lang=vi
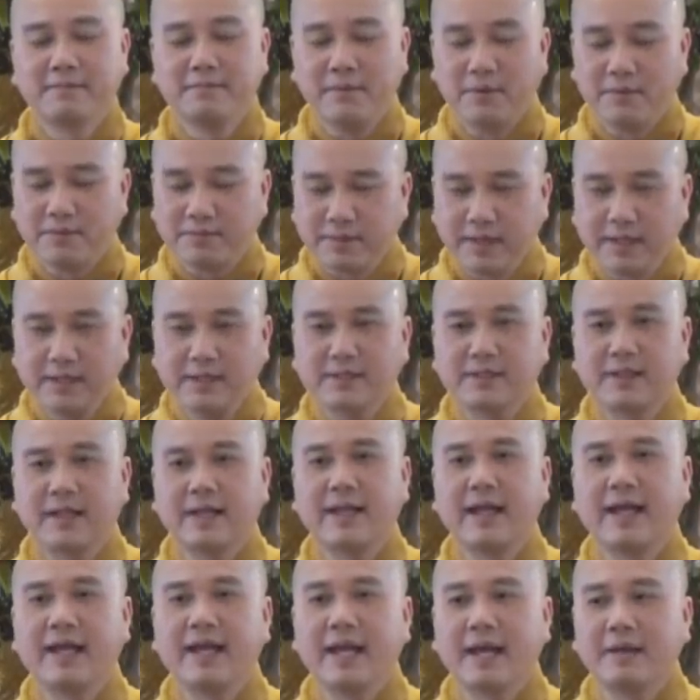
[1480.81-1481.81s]
mục đích
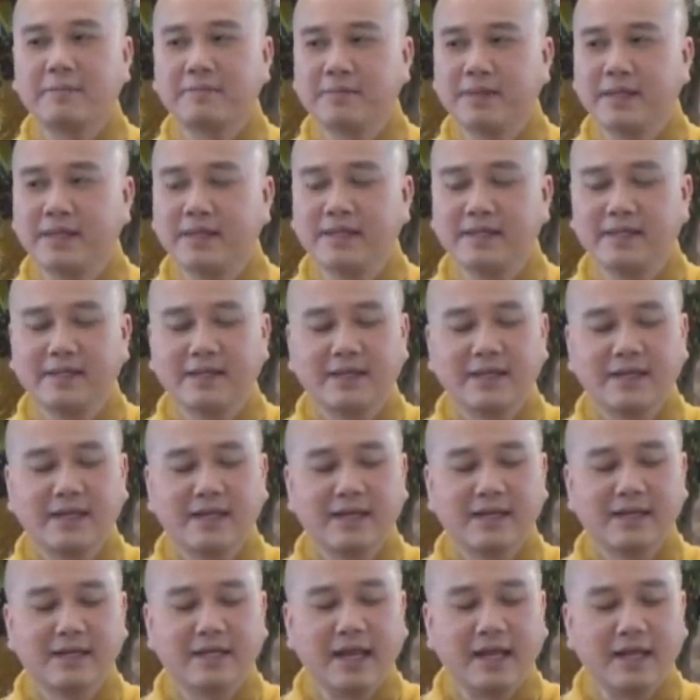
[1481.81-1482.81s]
là để làm gì
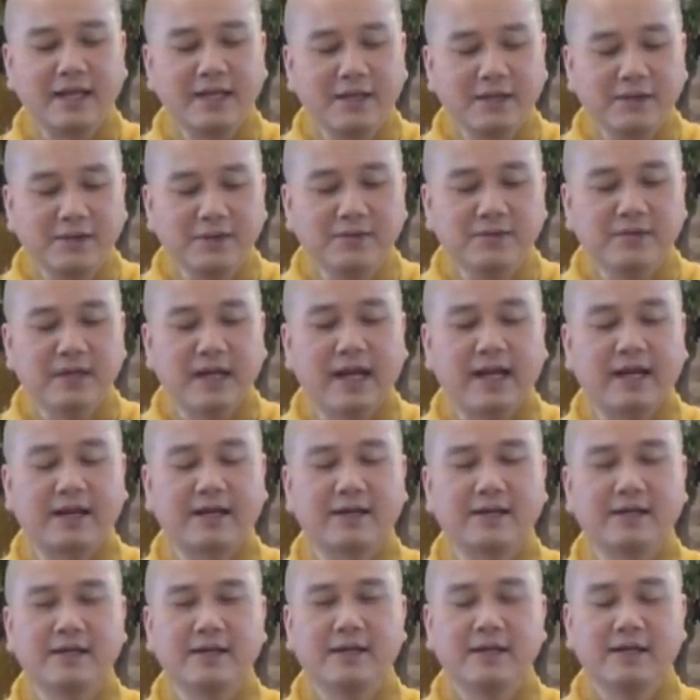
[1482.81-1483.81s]
để hiểu
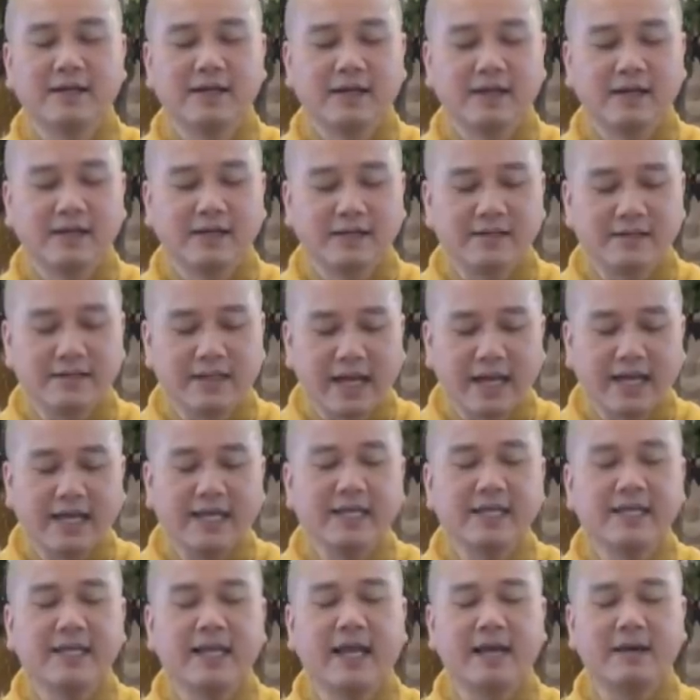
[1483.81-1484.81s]
rằng
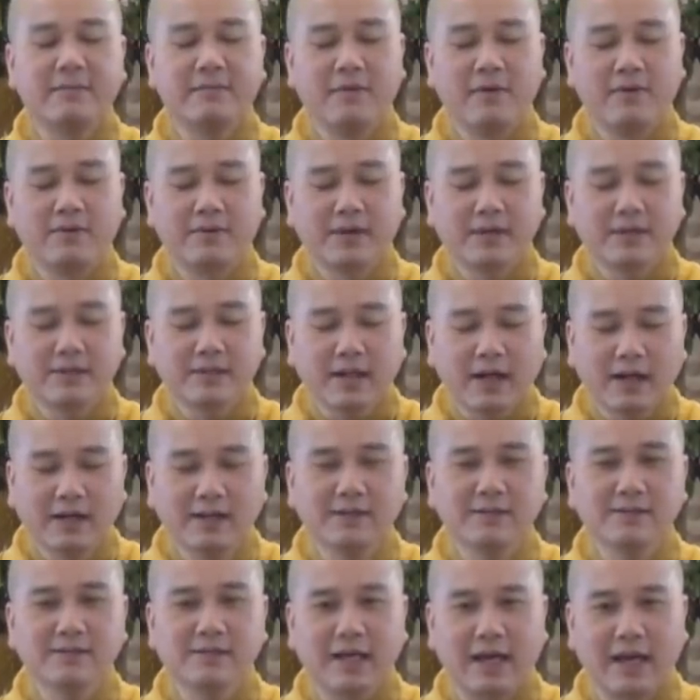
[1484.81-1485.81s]
đây là một cái
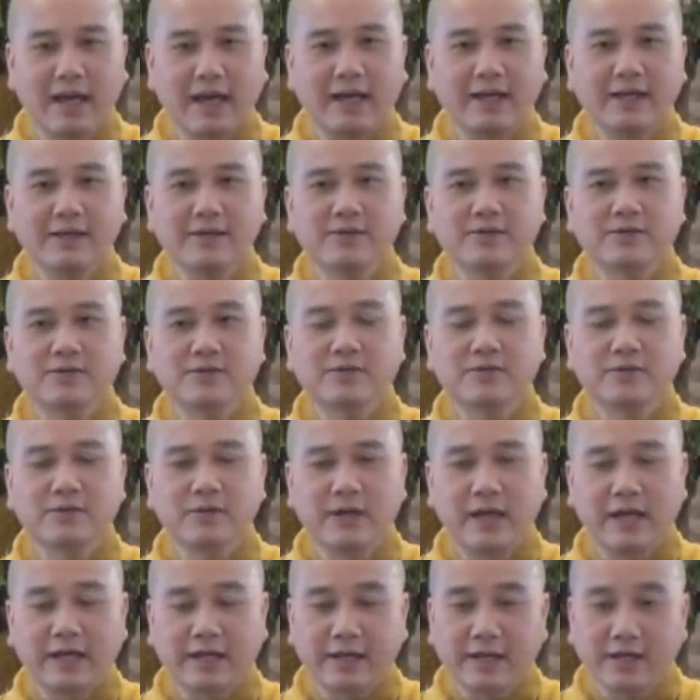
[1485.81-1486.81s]
thân thể
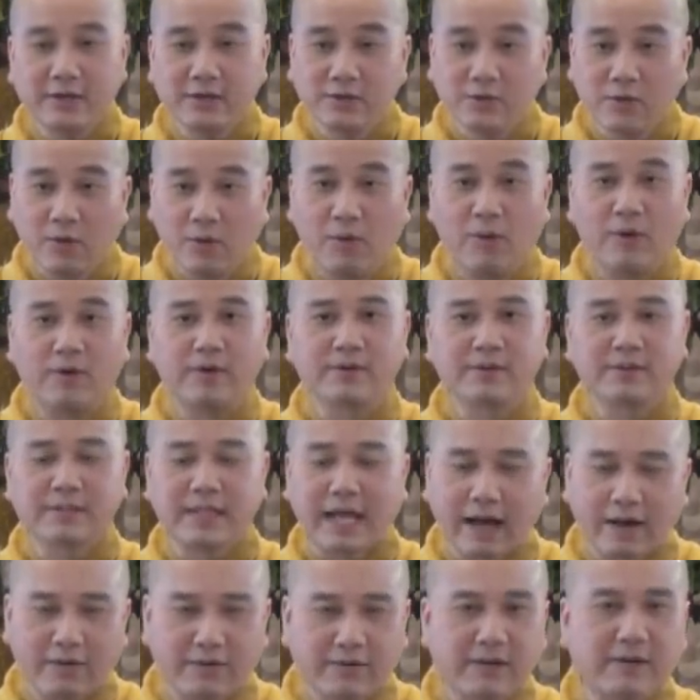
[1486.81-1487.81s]
là cái nguồn
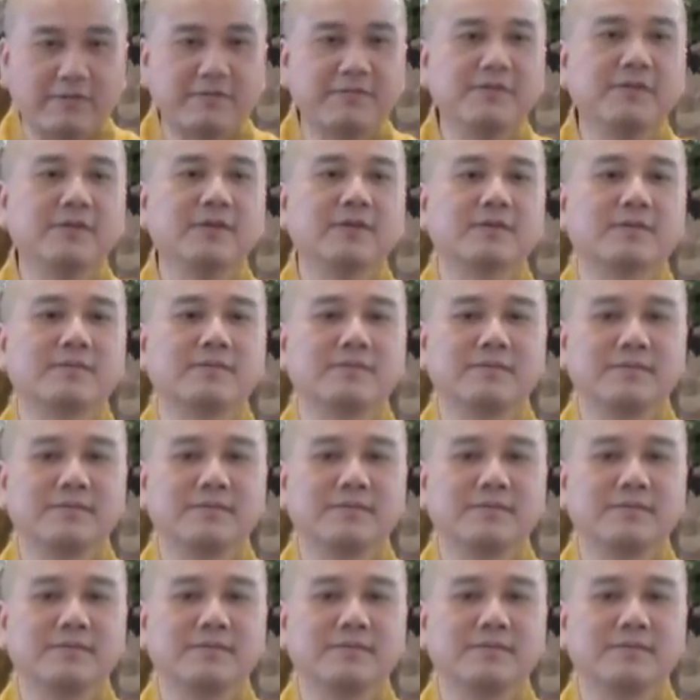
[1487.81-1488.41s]
tạo ra phước